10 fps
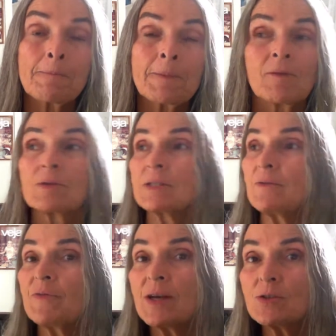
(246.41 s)

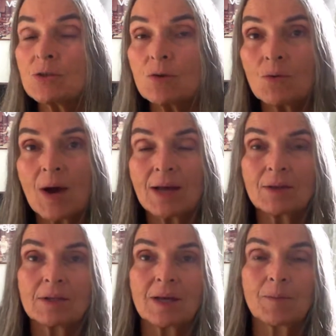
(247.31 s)
Você faz o seu
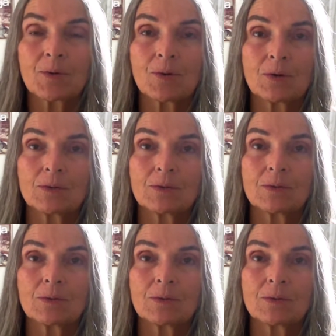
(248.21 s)
quadro, ele está pronto.